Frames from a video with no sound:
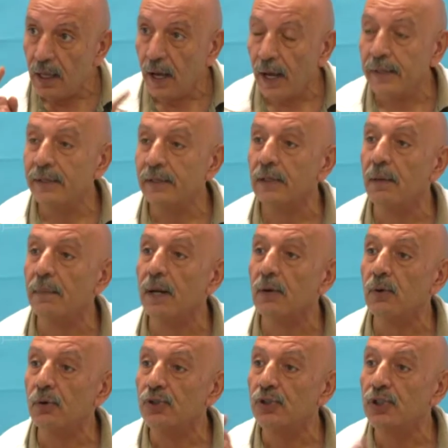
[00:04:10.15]
عن
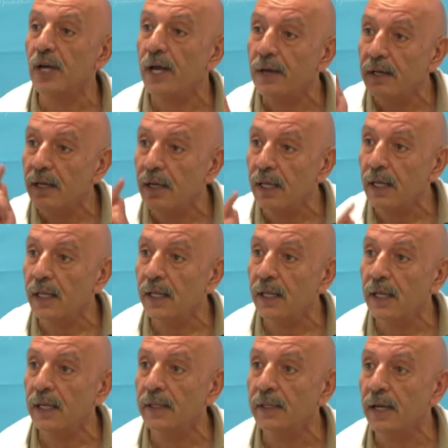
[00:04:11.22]
التبرع الشهري
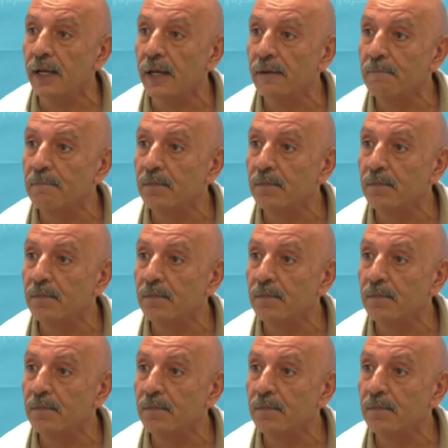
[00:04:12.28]
اللي احنا